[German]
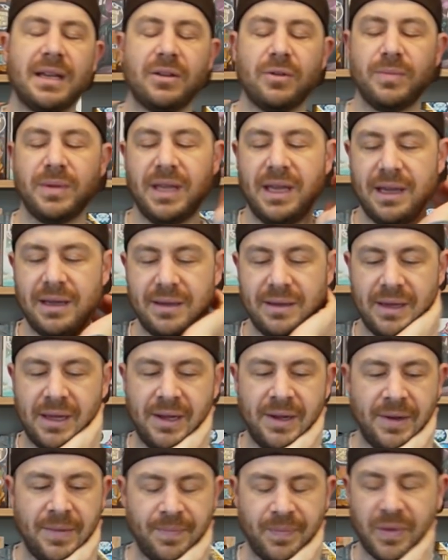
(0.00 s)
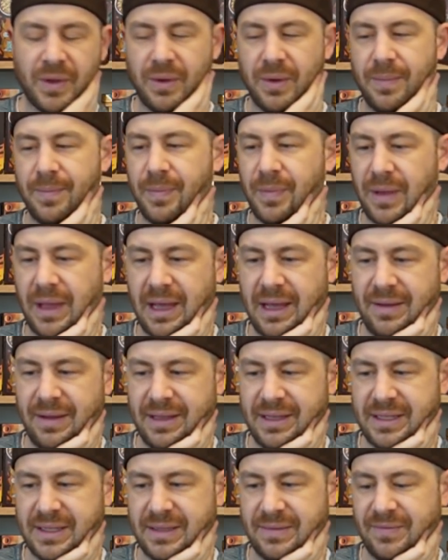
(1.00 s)
direkt um die Ecke. Ähm,
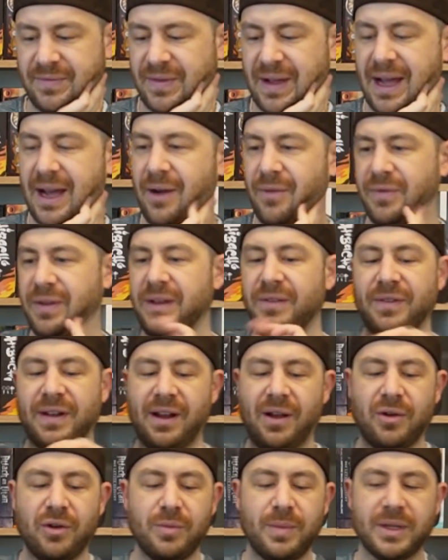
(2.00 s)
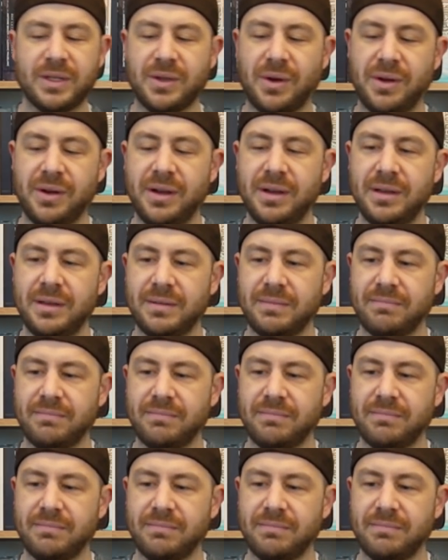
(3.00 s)
es war auf jeden Fall auch überteuert,